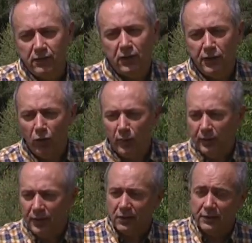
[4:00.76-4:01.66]
c'est-à-dire on ne veut pas
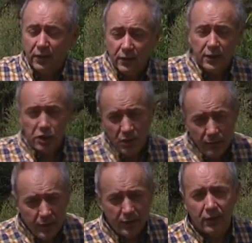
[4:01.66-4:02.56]
mettre d'engrais
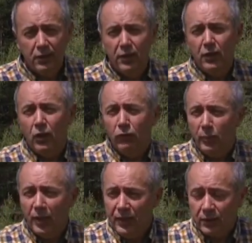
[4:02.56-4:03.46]
chimiques, on veut
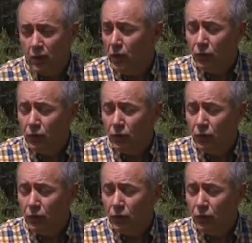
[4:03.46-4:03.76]
pas mettre.